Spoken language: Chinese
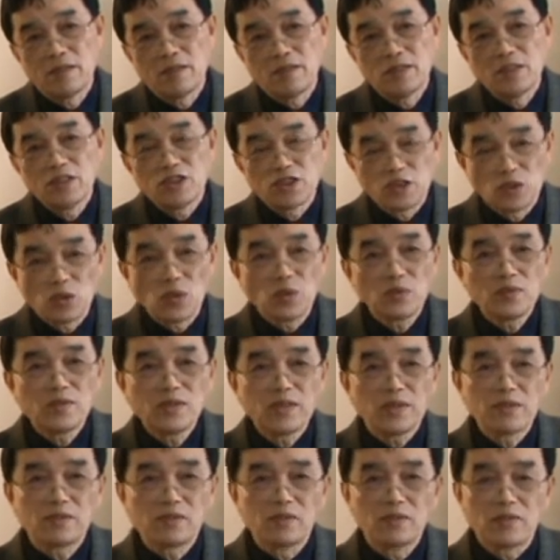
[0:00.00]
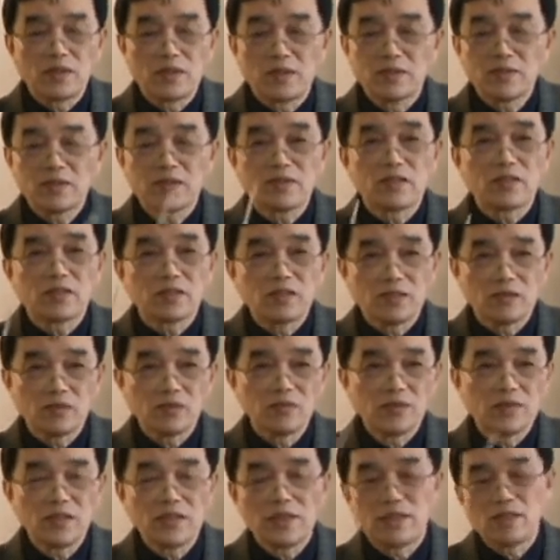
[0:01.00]
时空界中，也受到时
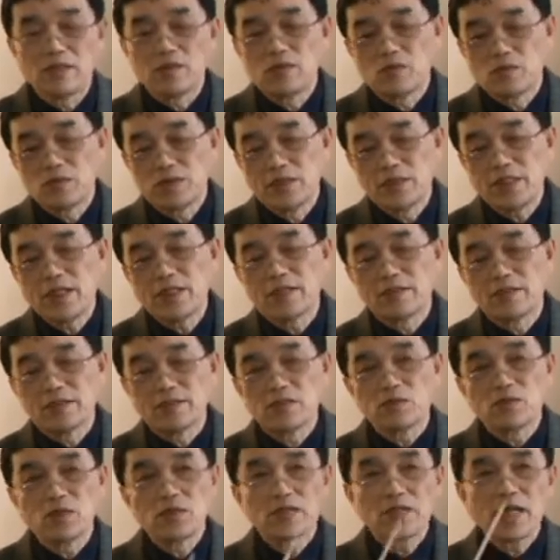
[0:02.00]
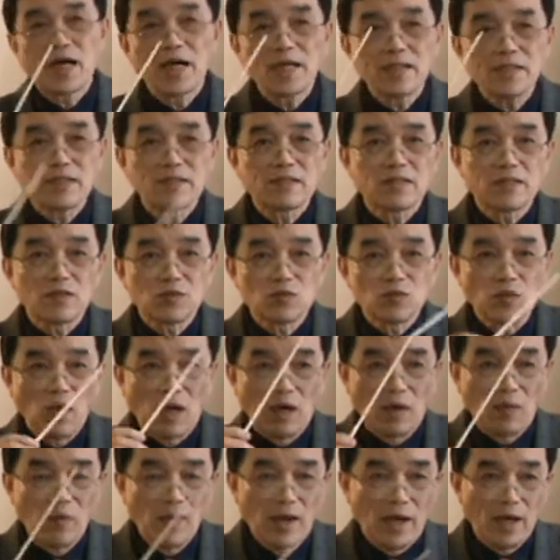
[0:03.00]
空界的一种限制，所以它的这个转
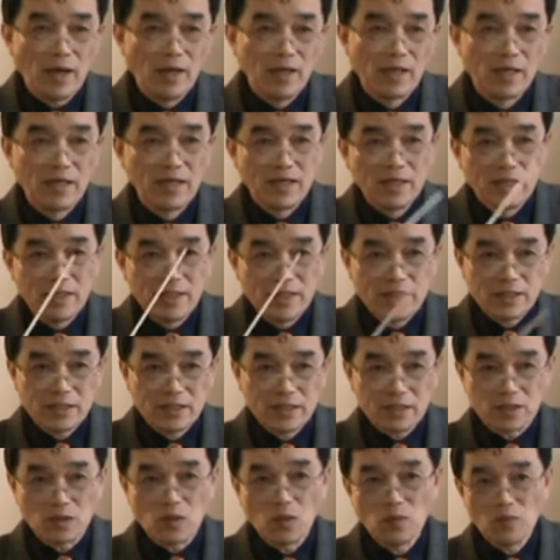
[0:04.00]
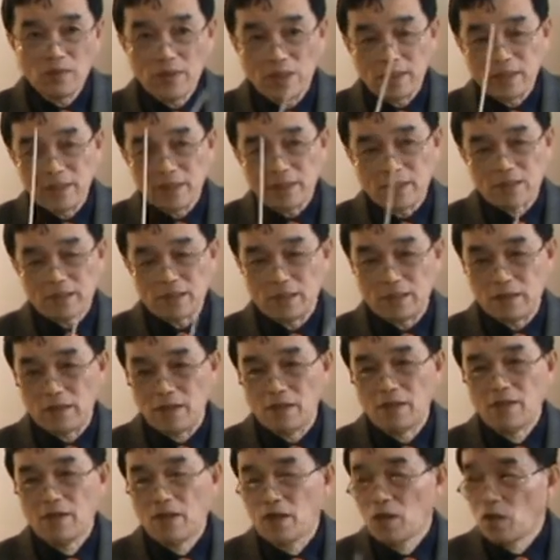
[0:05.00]
化、意识功能的这
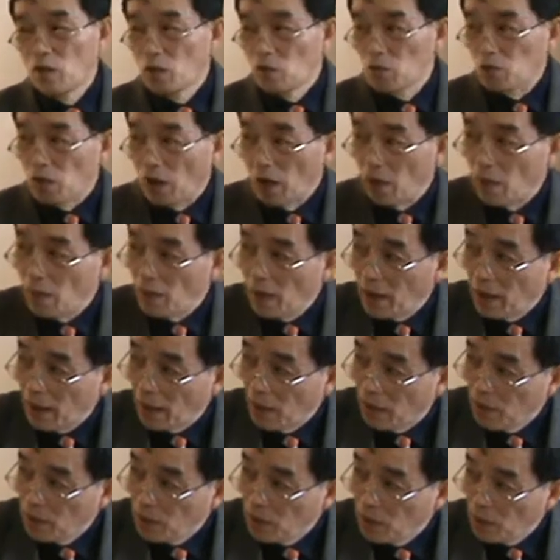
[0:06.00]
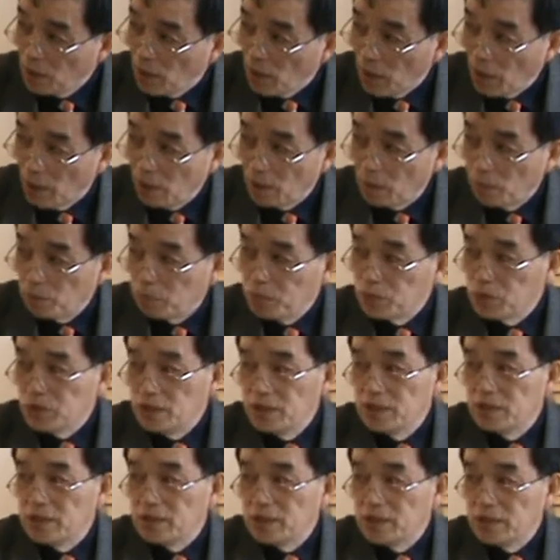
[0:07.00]
个转化，呃，不
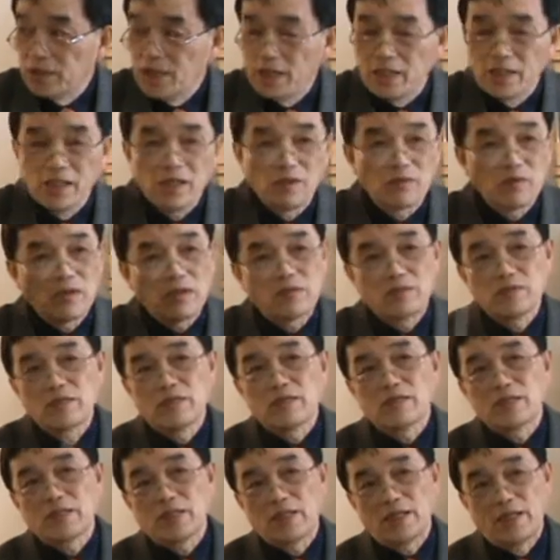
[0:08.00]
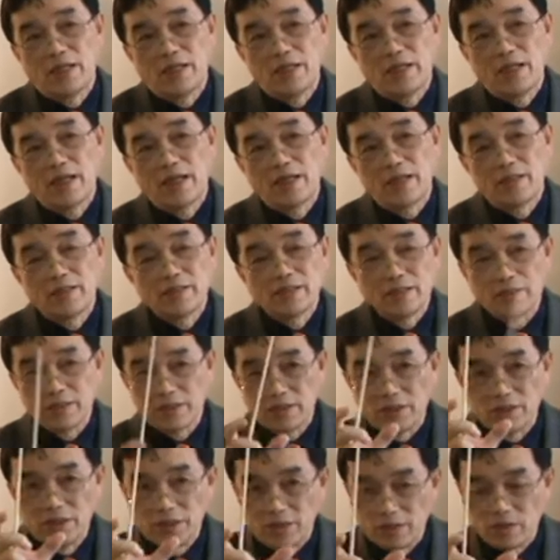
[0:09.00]
及这个天地万物的这个能量，这
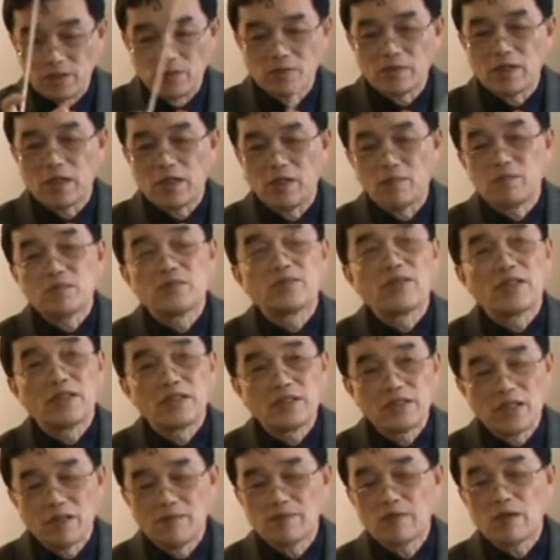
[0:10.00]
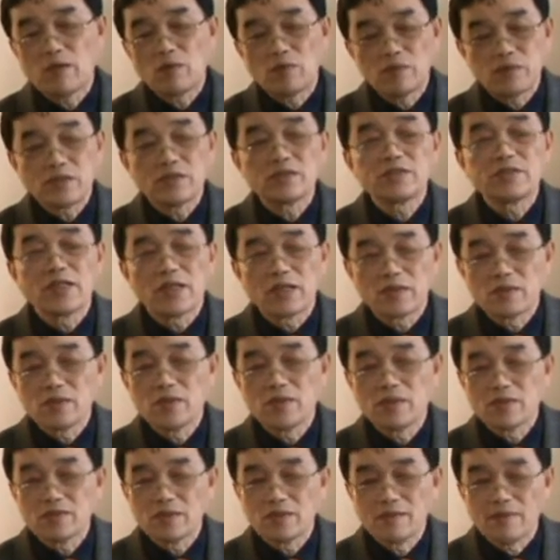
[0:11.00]
是其中的一部分。前面我们都讲
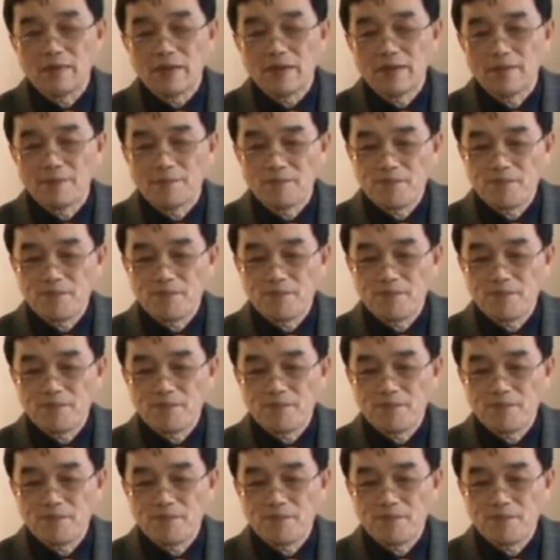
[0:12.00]
过，对吧？